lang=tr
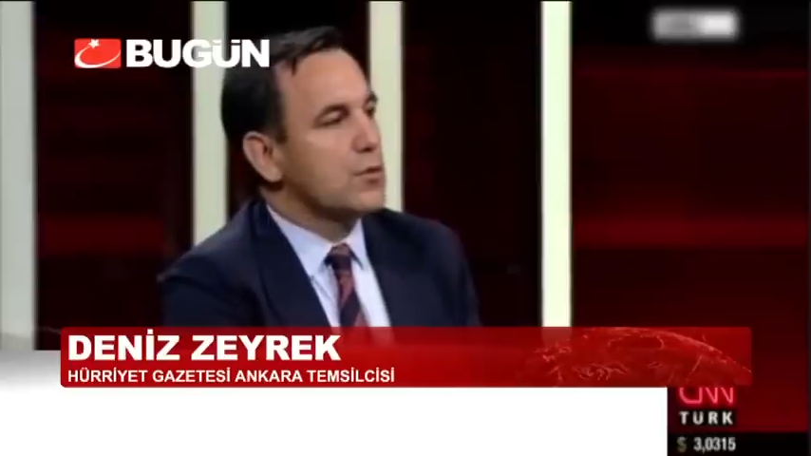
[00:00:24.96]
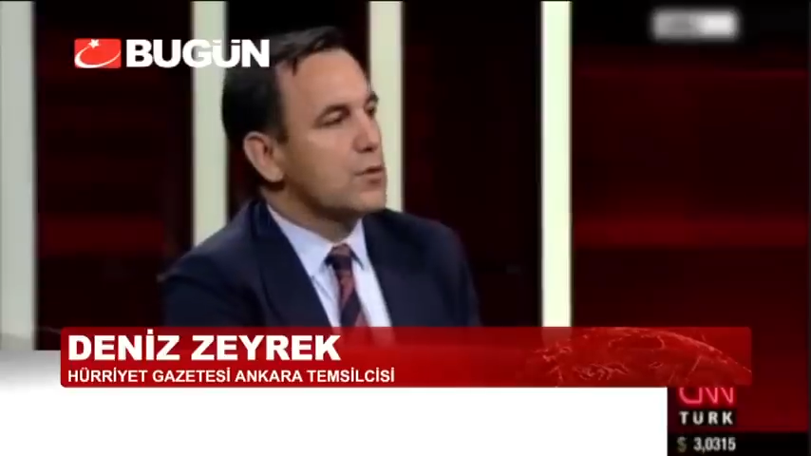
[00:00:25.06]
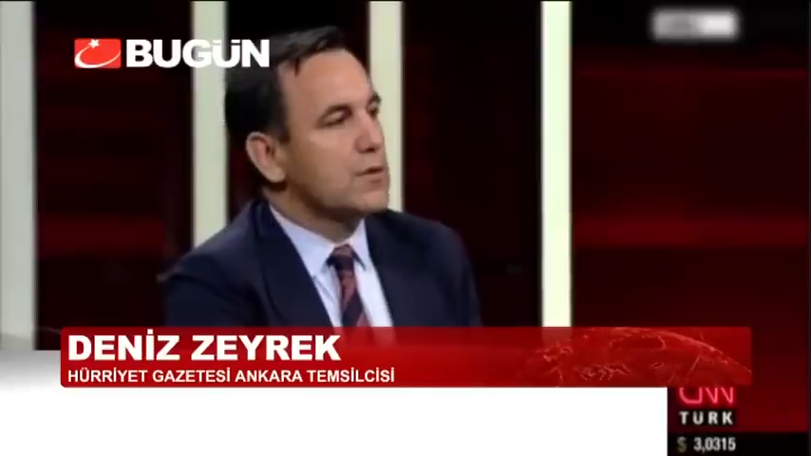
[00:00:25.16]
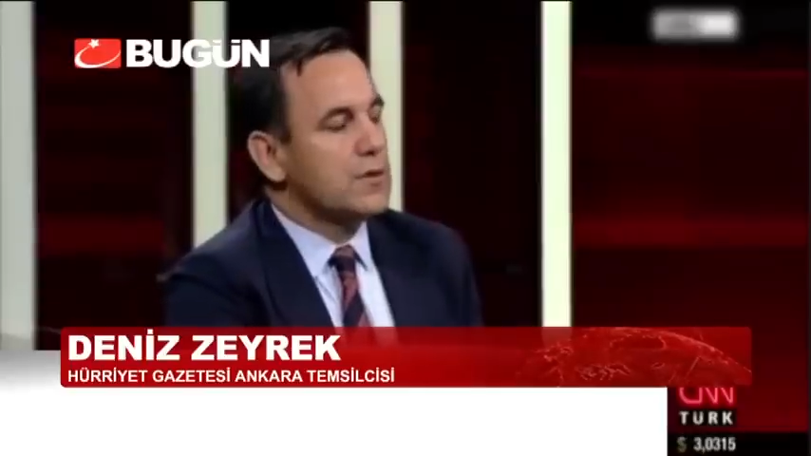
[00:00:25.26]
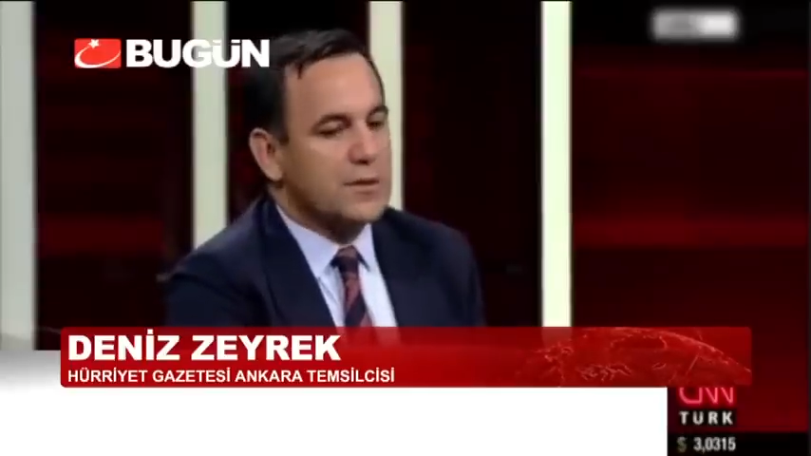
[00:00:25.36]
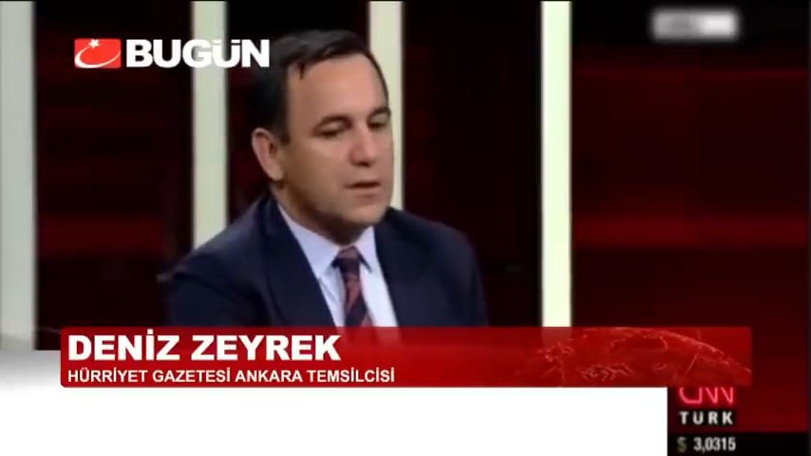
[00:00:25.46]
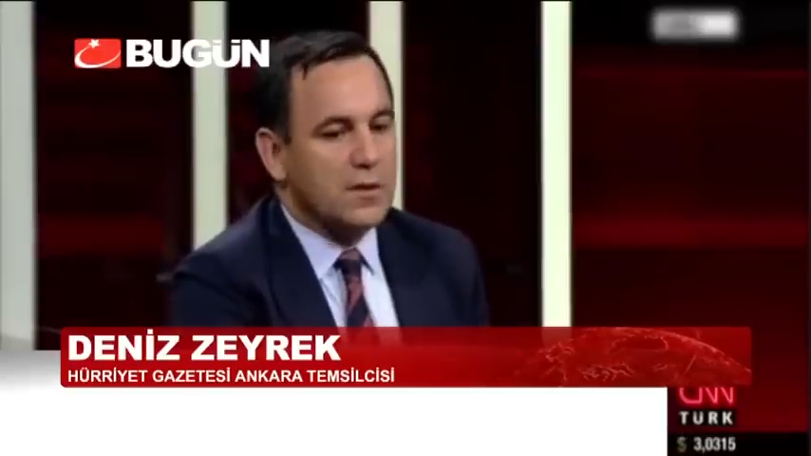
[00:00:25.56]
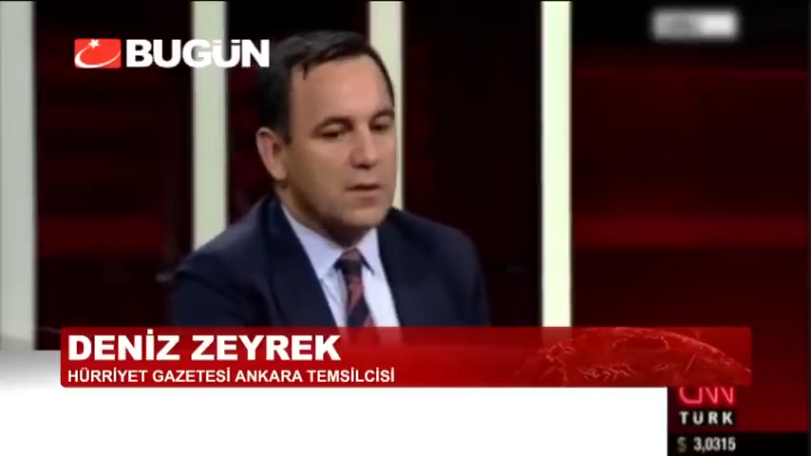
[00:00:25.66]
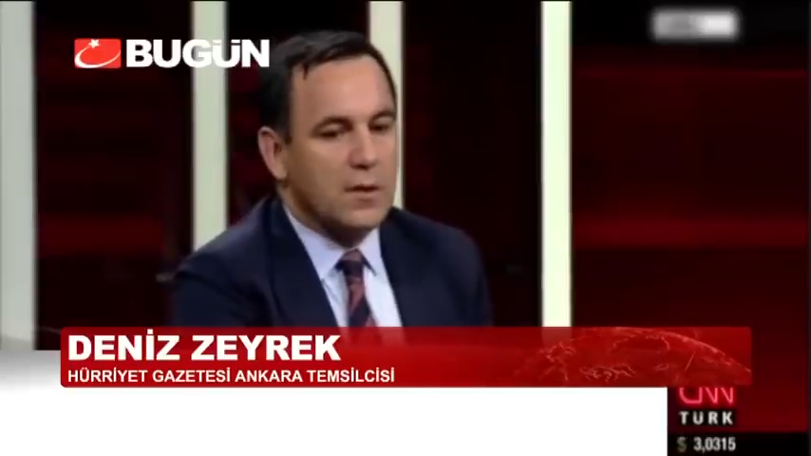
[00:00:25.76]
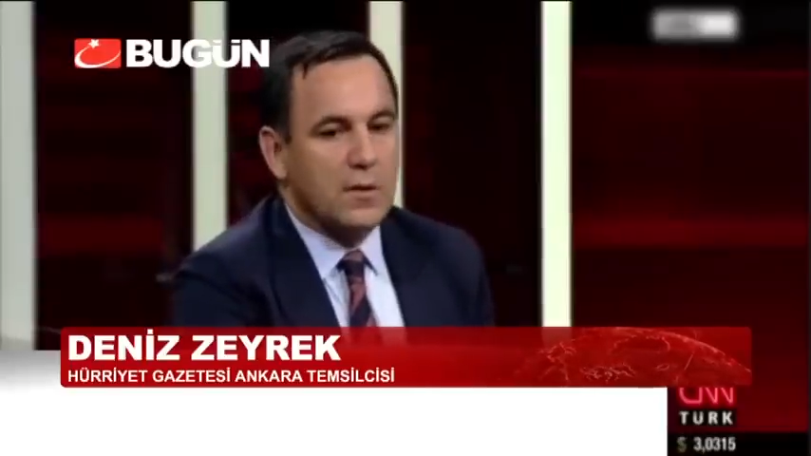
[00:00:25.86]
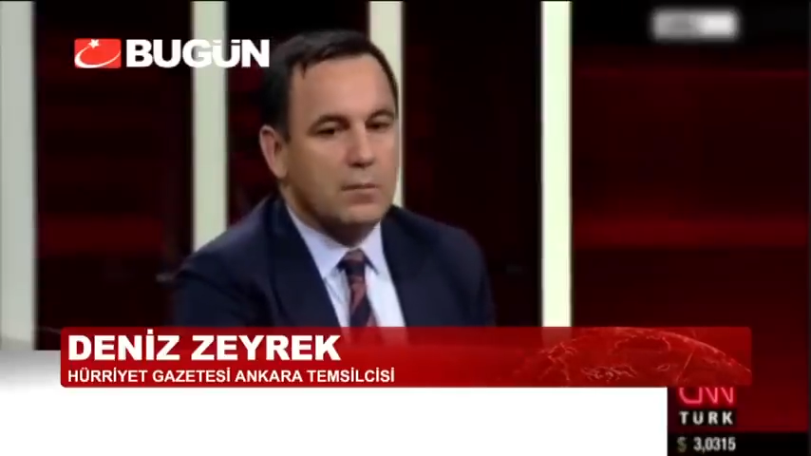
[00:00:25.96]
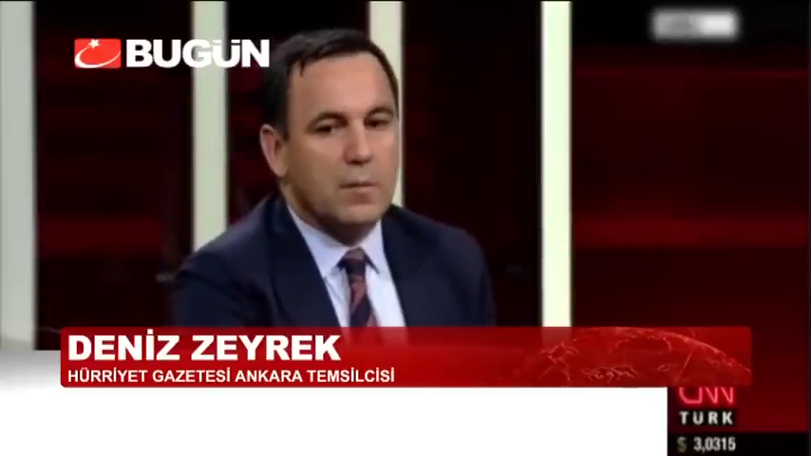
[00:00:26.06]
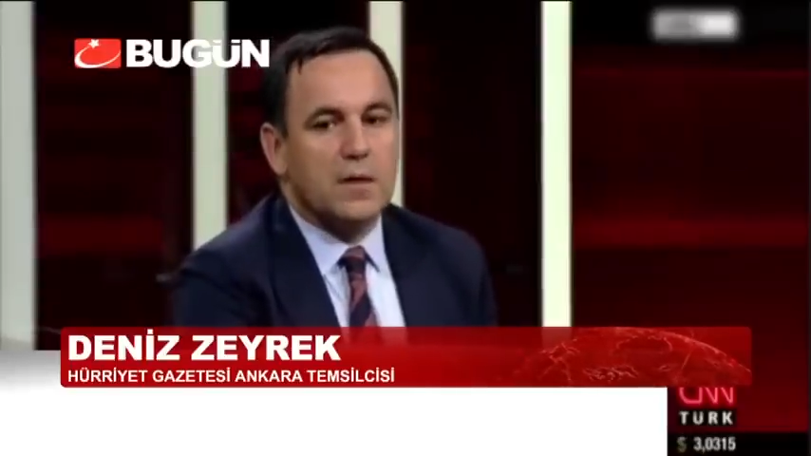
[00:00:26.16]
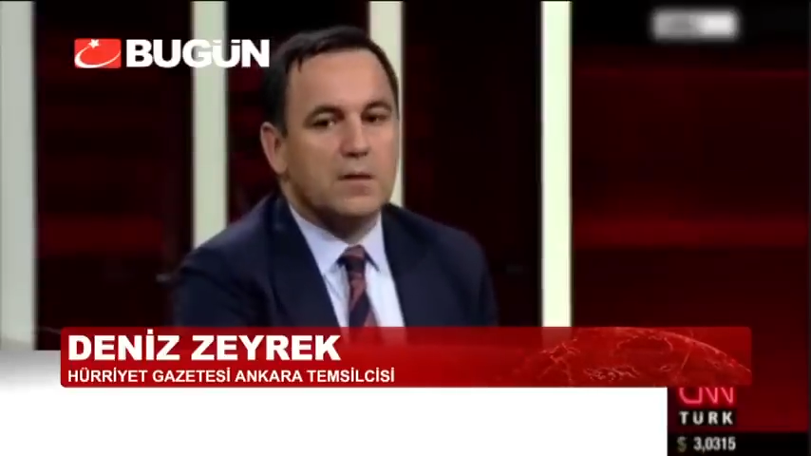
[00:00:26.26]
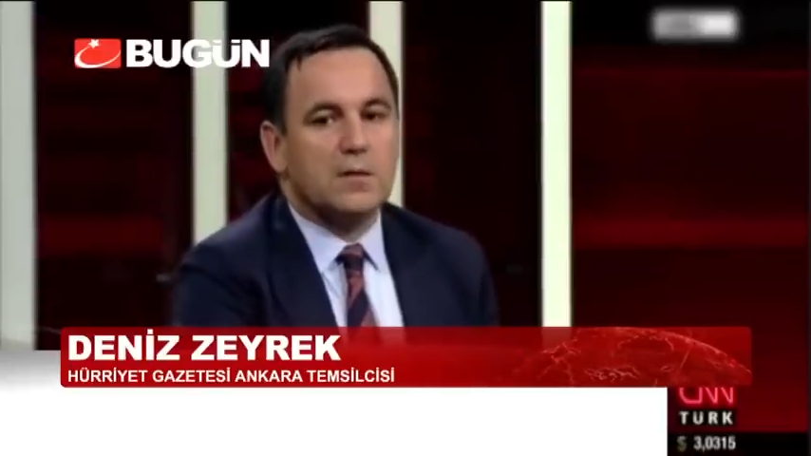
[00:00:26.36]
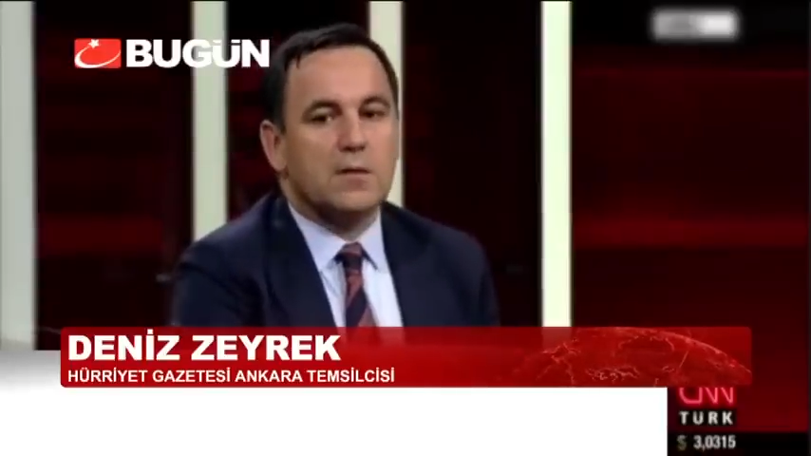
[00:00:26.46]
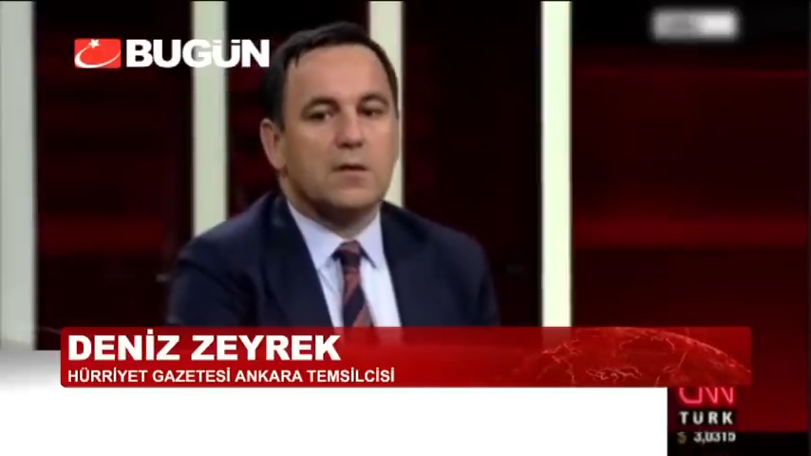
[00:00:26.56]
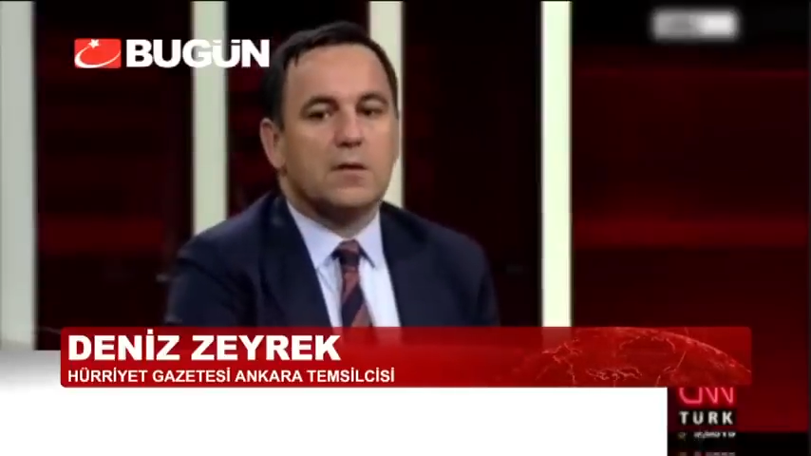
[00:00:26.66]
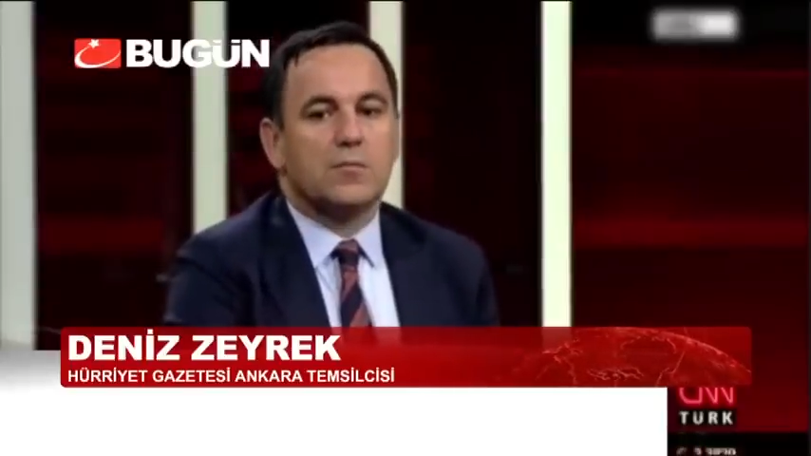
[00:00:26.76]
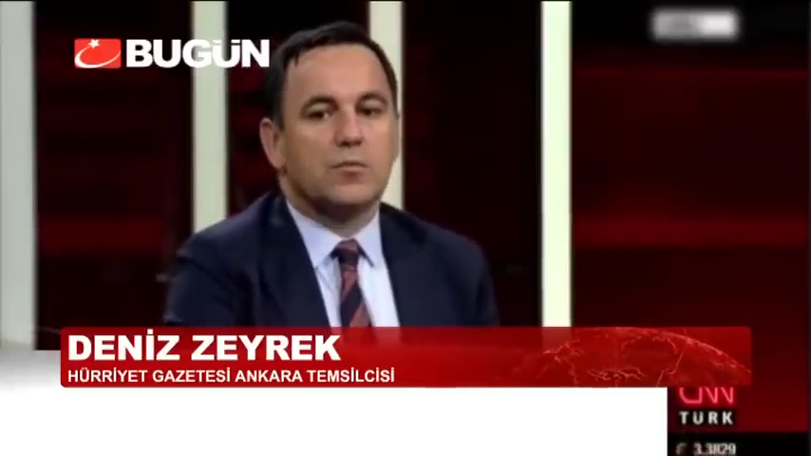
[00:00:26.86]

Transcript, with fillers: söylediği şey ben e,